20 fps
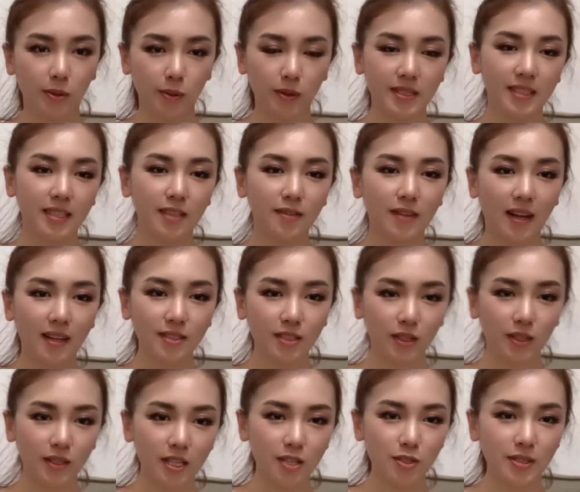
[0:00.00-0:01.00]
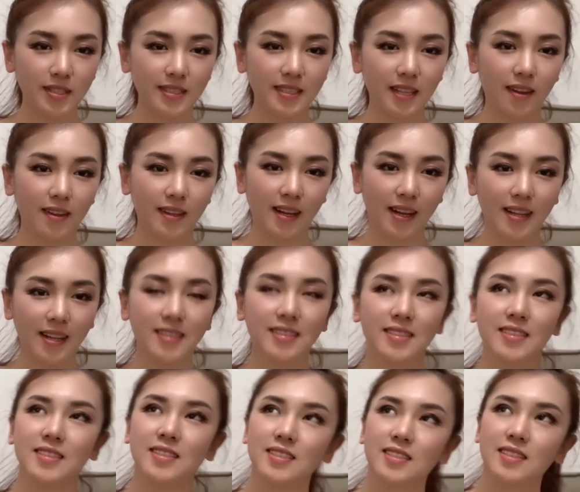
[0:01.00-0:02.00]
我今天晚上早点睡觉了啊，
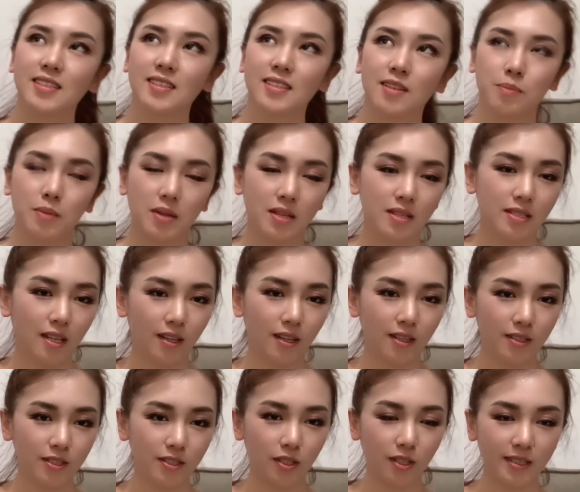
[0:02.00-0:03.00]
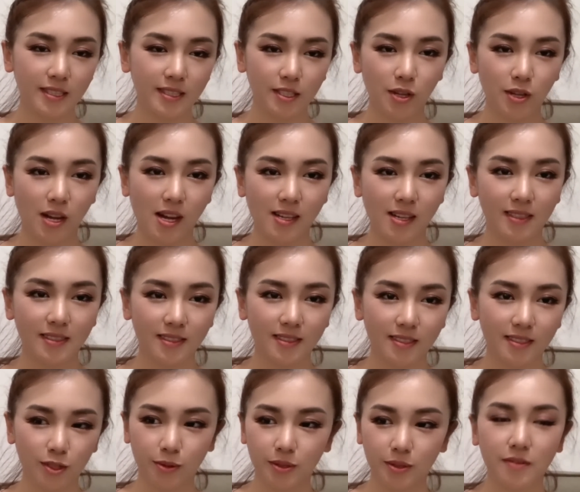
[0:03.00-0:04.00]
明天早上早早起床
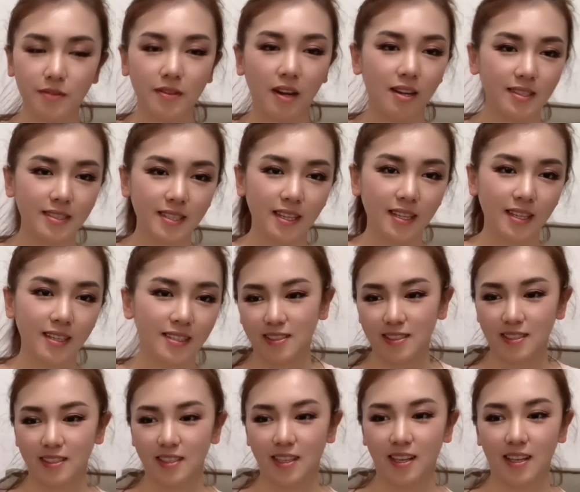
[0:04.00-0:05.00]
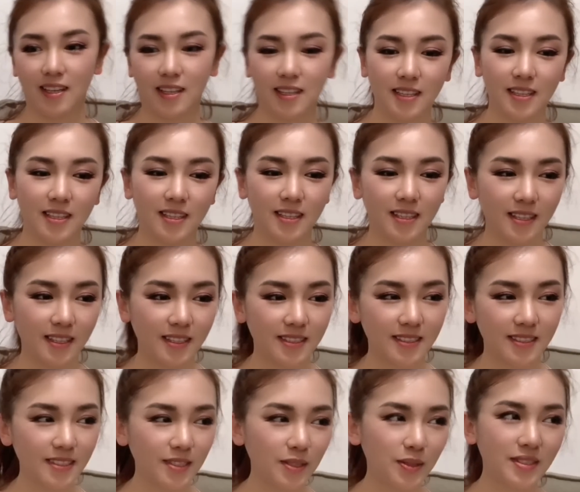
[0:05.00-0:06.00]
出去玩去。哎，
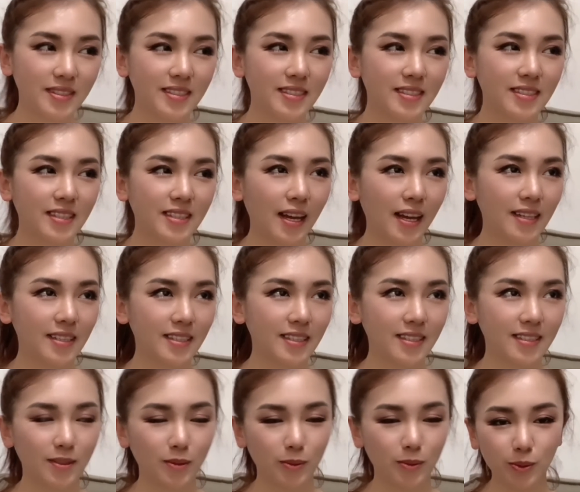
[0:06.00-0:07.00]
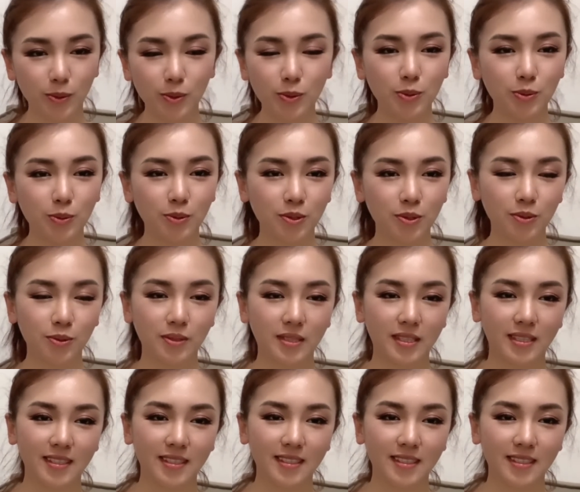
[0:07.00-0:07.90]
自由自在的，无拘无束的。